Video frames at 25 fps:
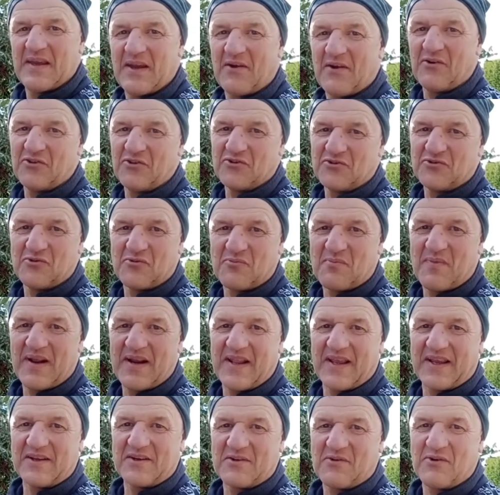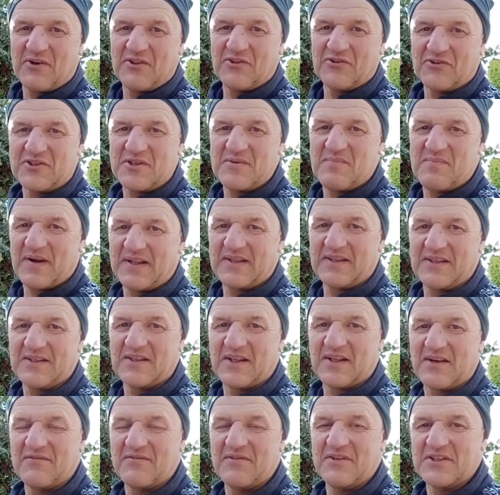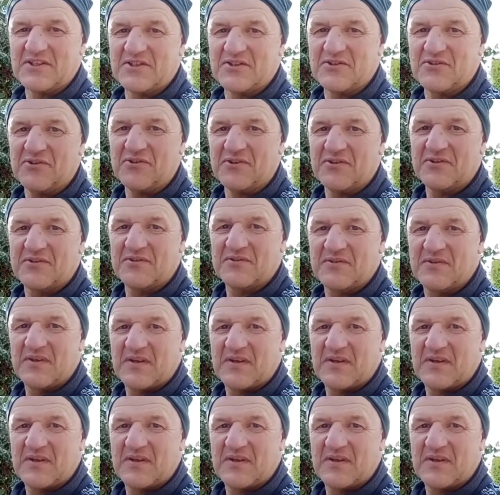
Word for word: Quando è normale che quando si parla di Treviso